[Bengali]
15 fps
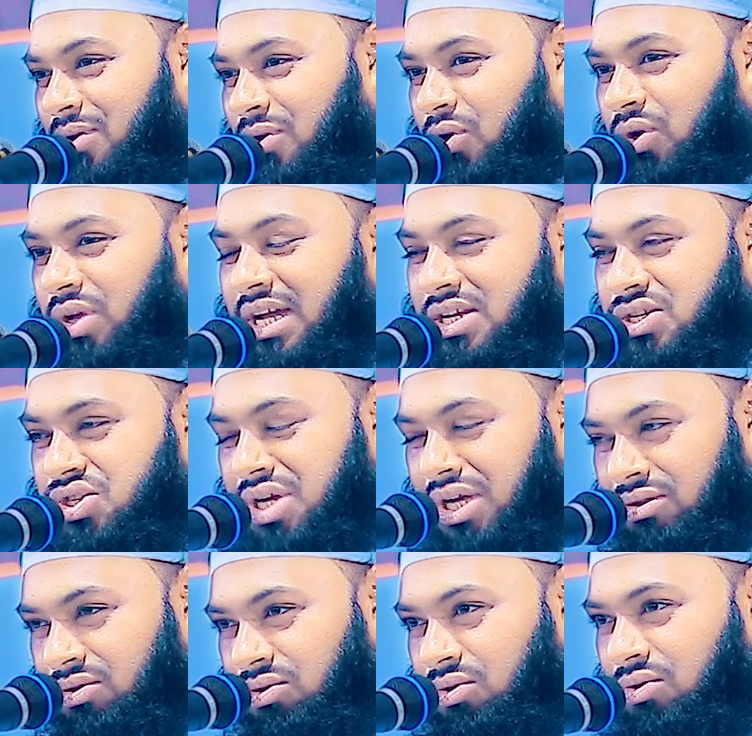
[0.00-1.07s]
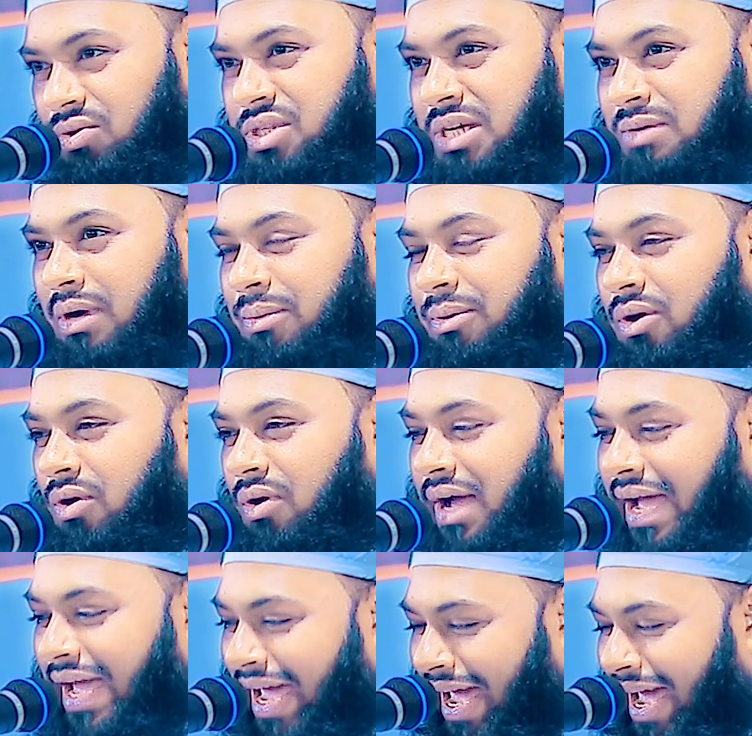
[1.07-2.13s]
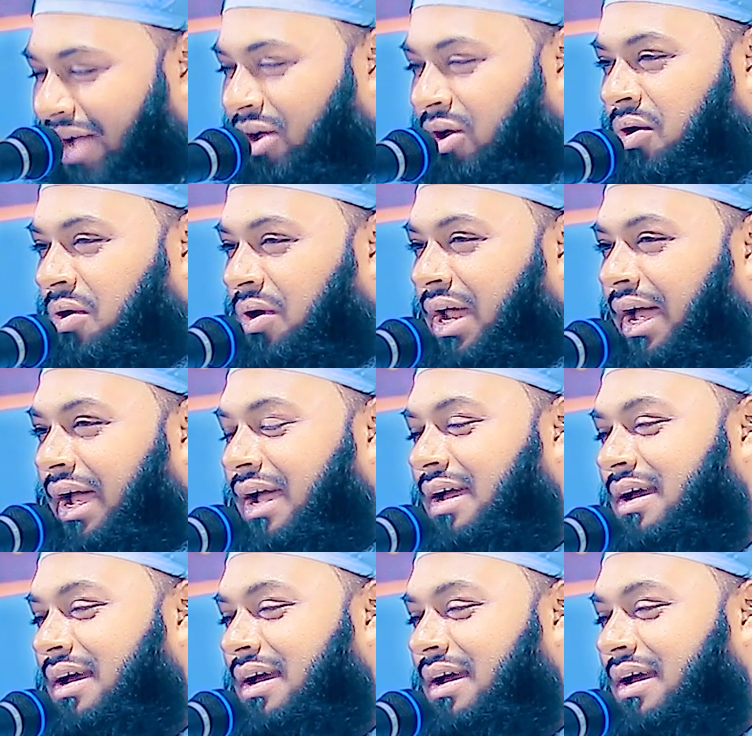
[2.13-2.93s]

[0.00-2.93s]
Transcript: ঢুইকা সিন্ধুক যেভাবে হোক হ্যাক করে